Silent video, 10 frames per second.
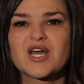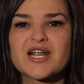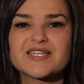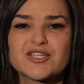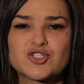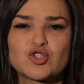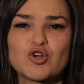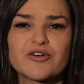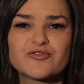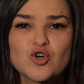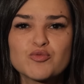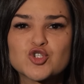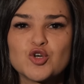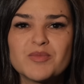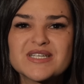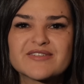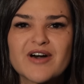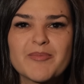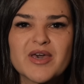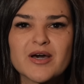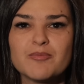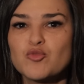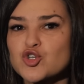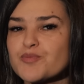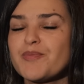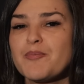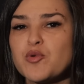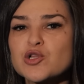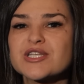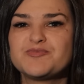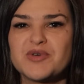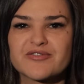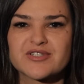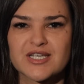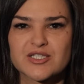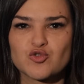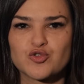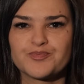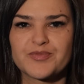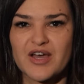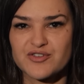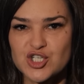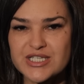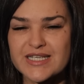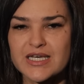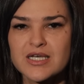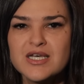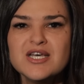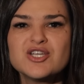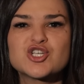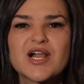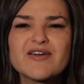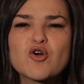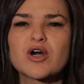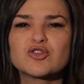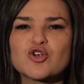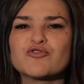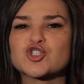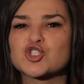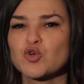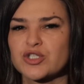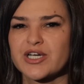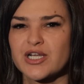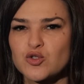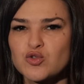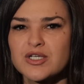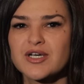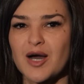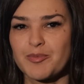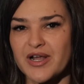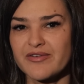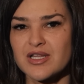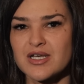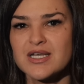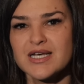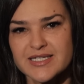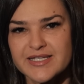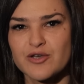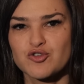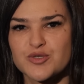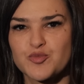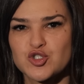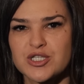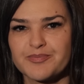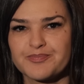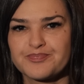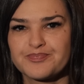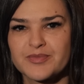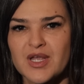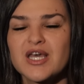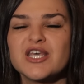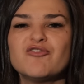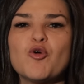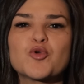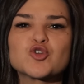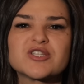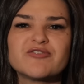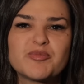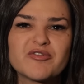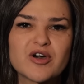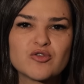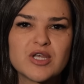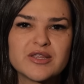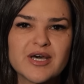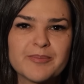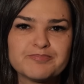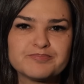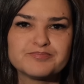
Разница только в том, что мы с вами можем пополнить первый сосуд. А в жизни человек, у которого что-то крадут, как правило, остается пустым. Его просто выпивают до дна.